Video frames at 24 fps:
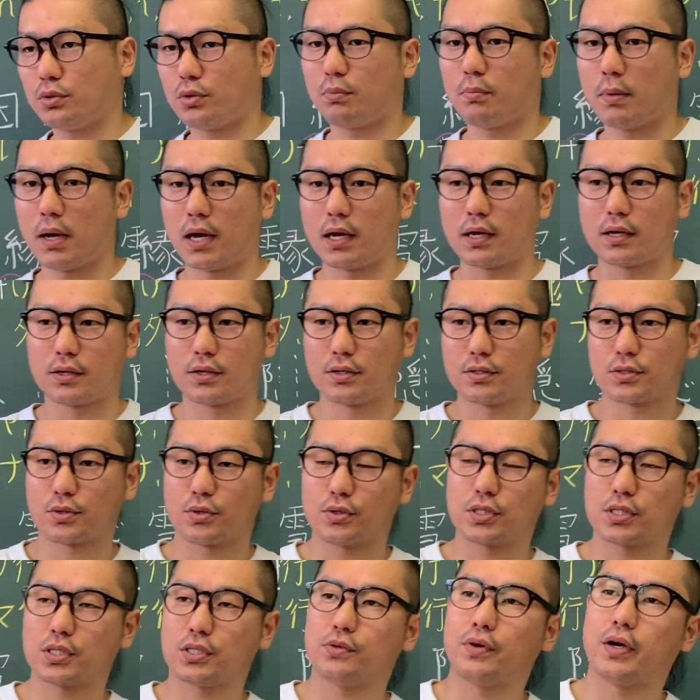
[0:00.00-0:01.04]
まあ
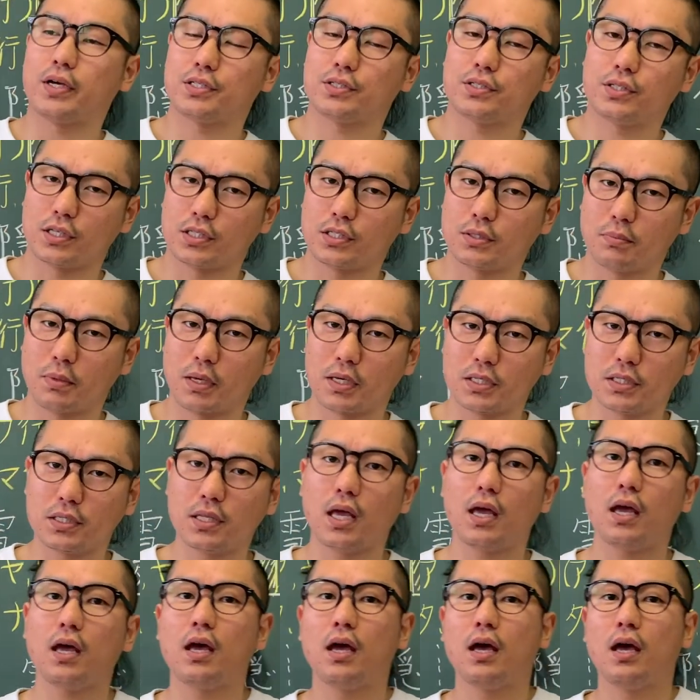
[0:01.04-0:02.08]
少し詳しく説明し
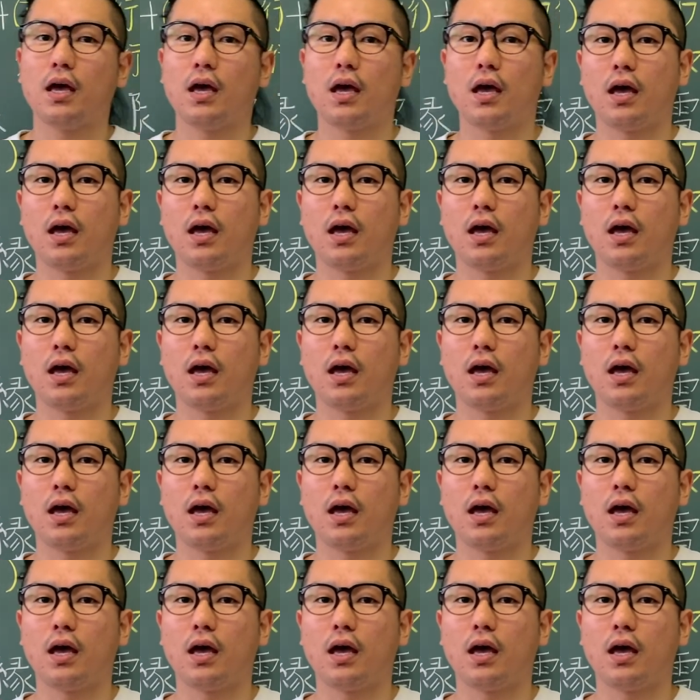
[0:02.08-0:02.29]
て、